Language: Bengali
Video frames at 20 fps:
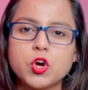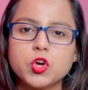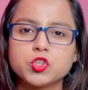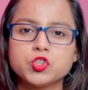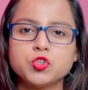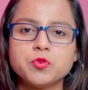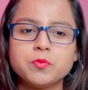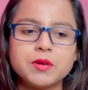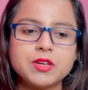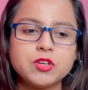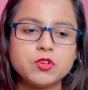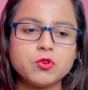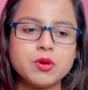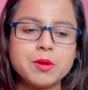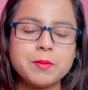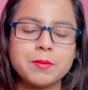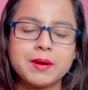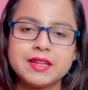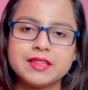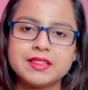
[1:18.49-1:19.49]
অসম্মান
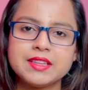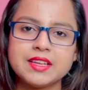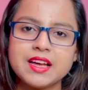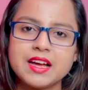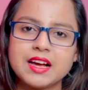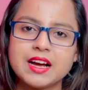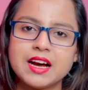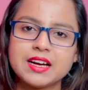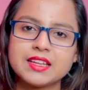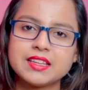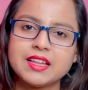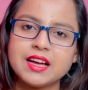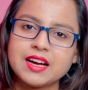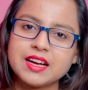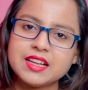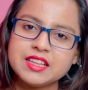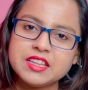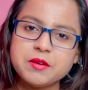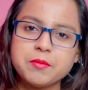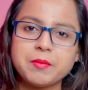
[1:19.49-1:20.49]
করে বাড়ির থেকে ঘাড়
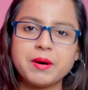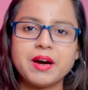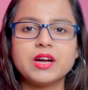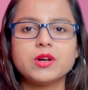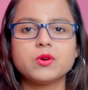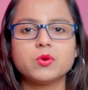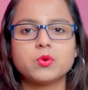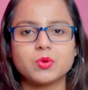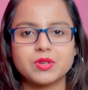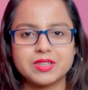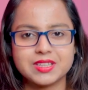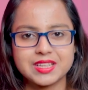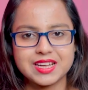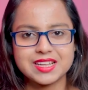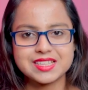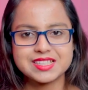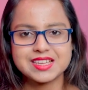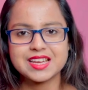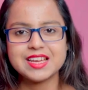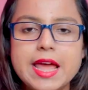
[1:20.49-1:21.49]
ধাক্কা দিয়ে বারও করে
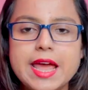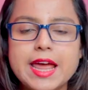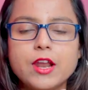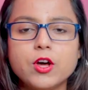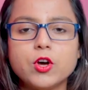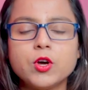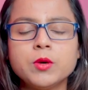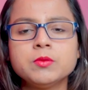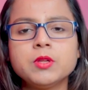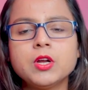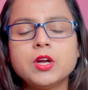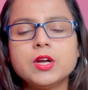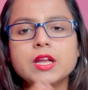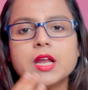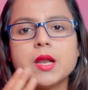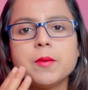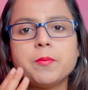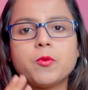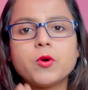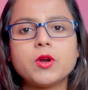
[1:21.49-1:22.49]
দেওয়া যায় এরকম
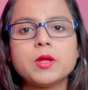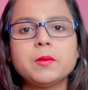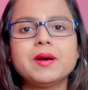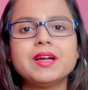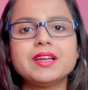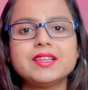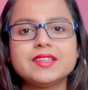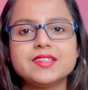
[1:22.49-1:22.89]
ধরনের পরিবার